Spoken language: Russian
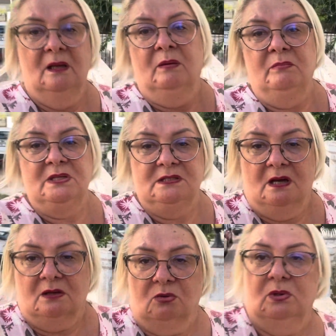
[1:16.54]

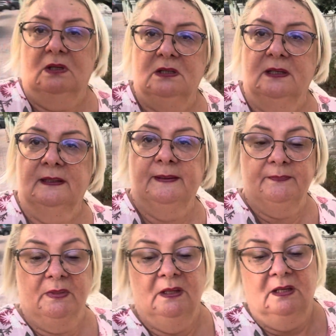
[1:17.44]
метеоролог
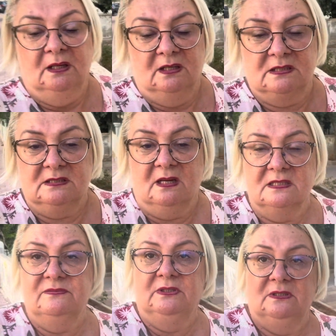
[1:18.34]

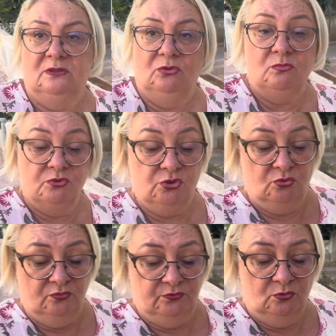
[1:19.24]
рассказывает о том,
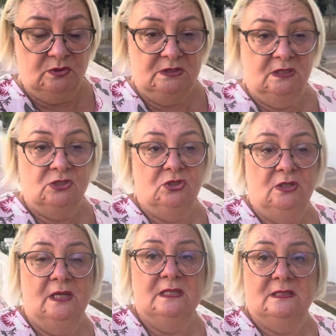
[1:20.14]
что в Турции
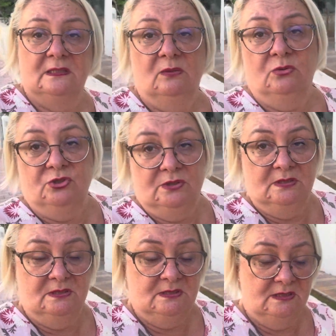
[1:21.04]
ожидается
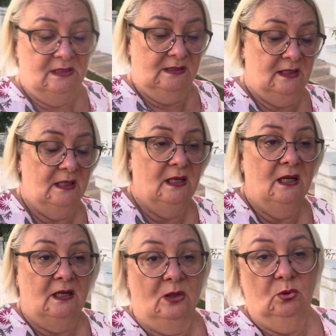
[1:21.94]
очень сильная
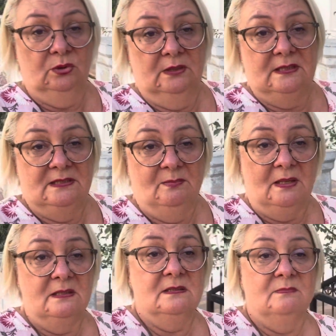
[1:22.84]
холодная
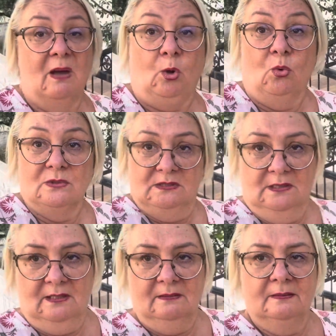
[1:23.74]
зима,
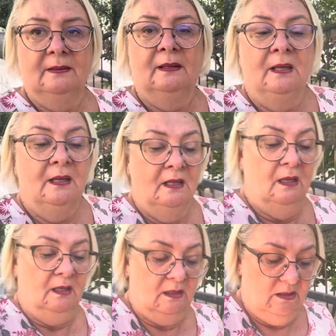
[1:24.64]
морозная.
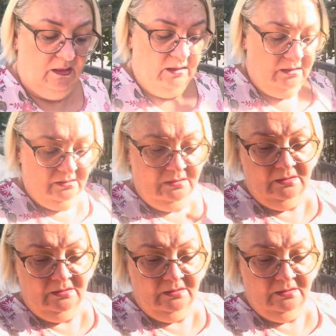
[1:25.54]
И